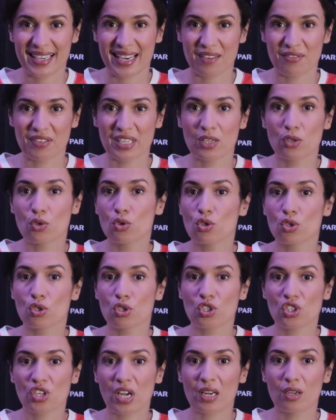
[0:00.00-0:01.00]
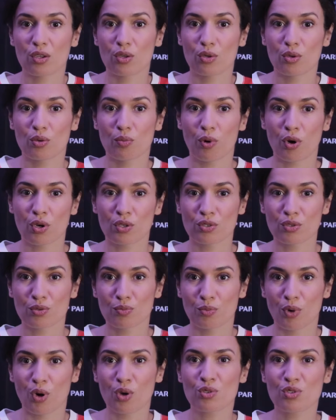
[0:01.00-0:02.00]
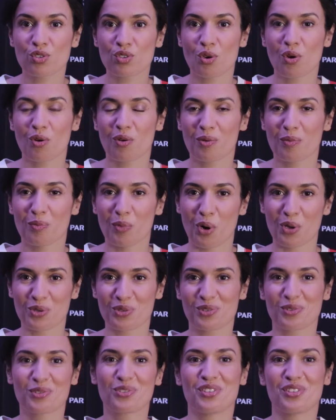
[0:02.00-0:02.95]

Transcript: avec euh, Charles bronson Branson.